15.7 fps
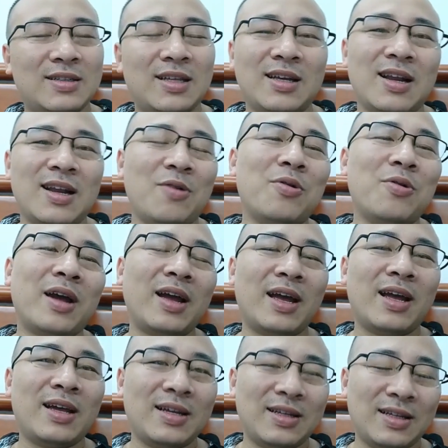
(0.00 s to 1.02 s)
thì là ok.
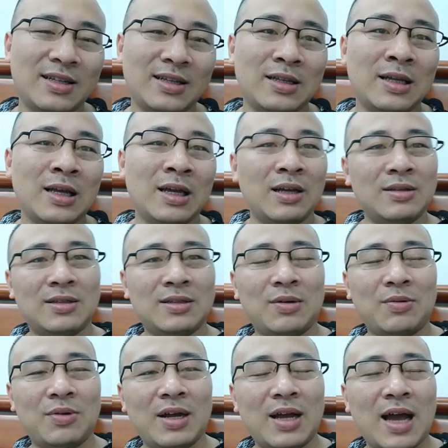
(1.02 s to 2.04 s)
Ừ.
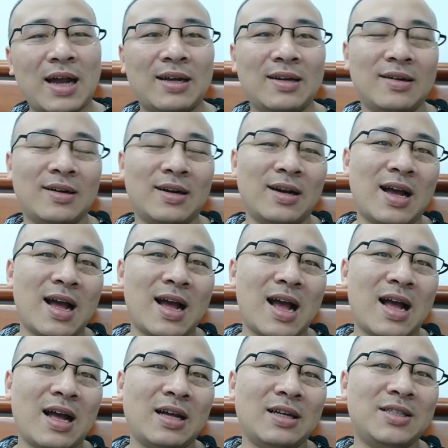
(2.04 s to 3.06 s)
Sau đấy ăn được
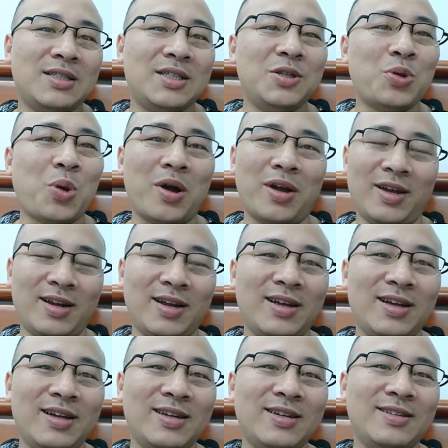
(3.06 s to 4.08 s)
là chi thuẩy
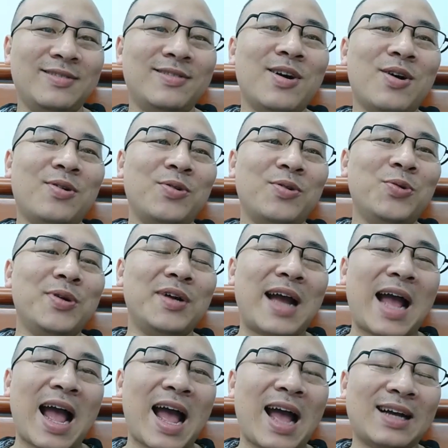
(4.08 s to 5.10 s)
này, đúng không, đùi
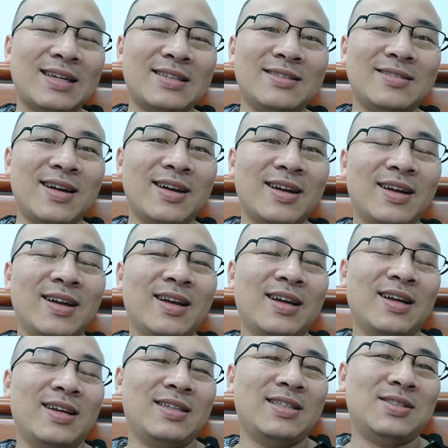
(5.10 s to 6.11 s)
gà các thứ đấy,
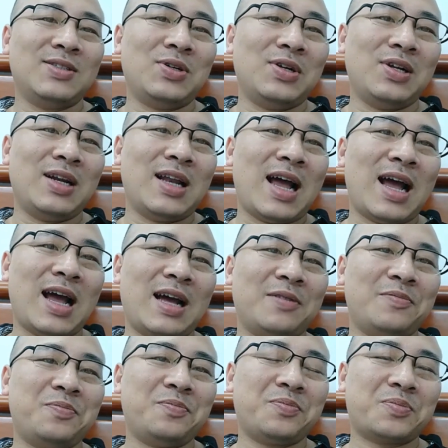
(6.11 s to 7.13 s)
rồi
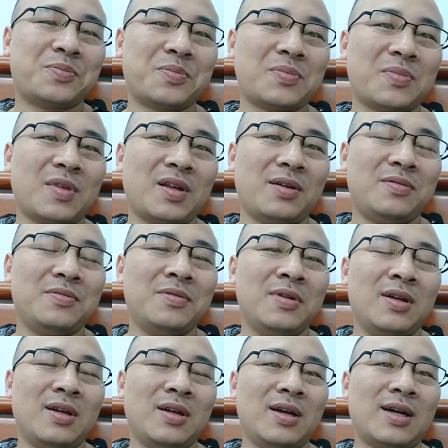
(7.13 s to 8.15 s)
là
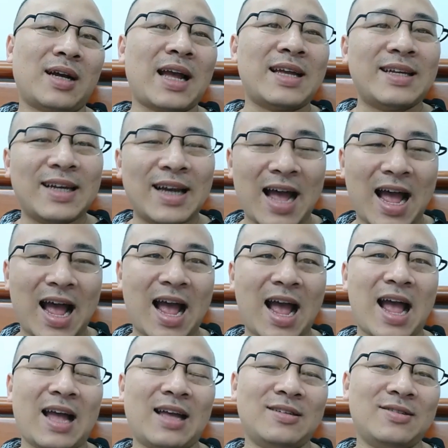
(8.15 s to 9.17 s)
cánh
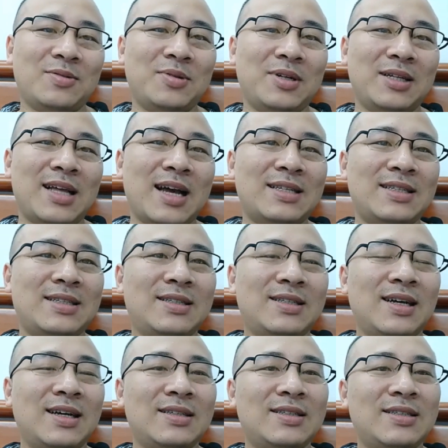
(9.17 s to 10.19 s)
gà, xong người ta
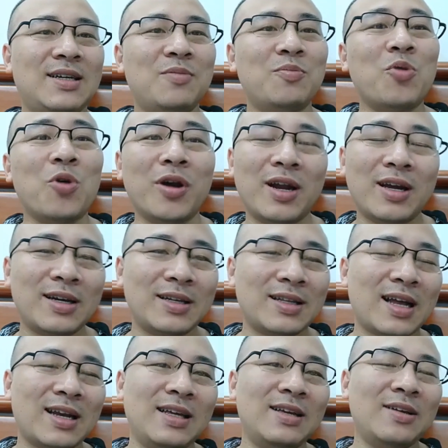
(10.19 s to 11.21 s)
chiên muối đấy, người
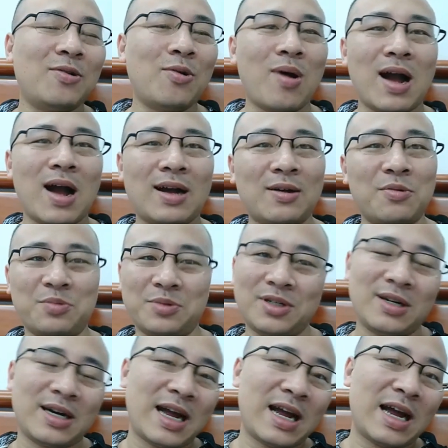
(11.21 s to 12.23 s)
ta đi qua cổng
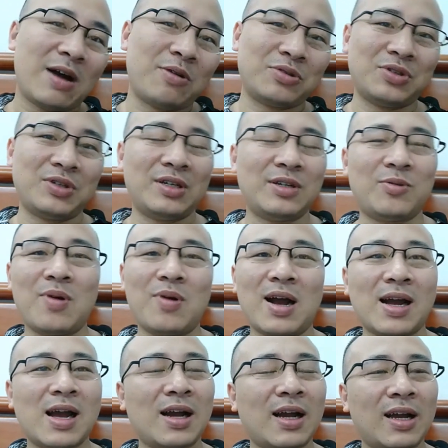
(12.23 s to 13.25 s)
trường đại học, rồi
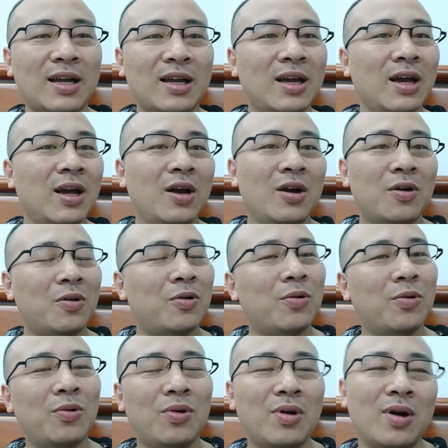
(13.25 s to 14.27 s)
qua các cái
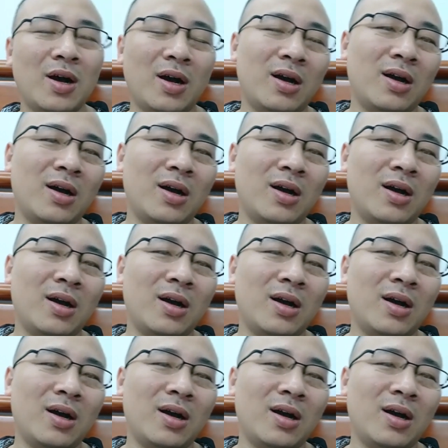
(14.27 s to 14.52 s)
khu